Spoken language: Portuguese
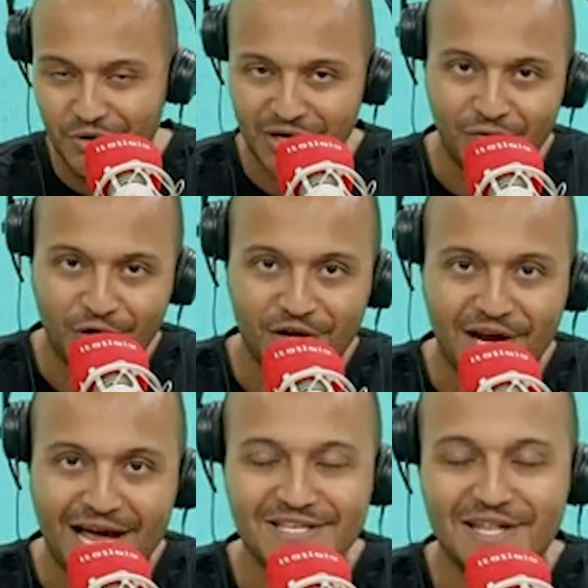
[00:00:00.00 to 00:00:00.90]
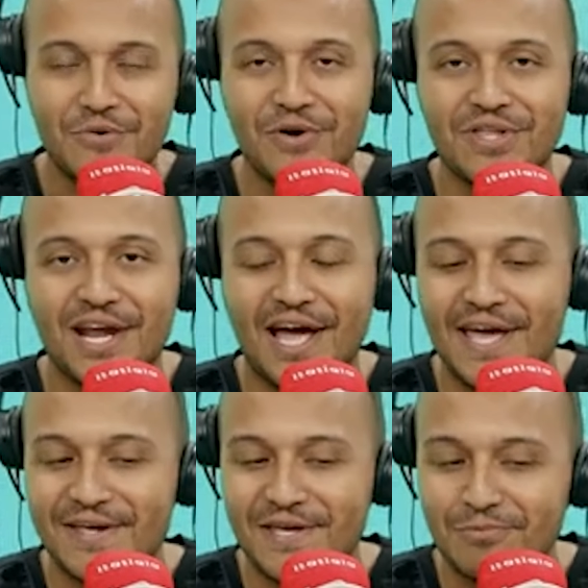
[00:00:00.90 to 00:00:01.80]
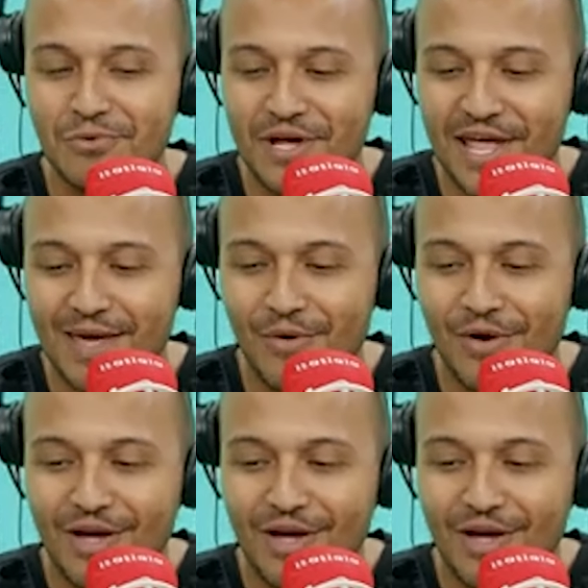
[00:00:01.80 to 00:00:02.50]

jogando fora de casa, né? Contra a equipe do Grêmio.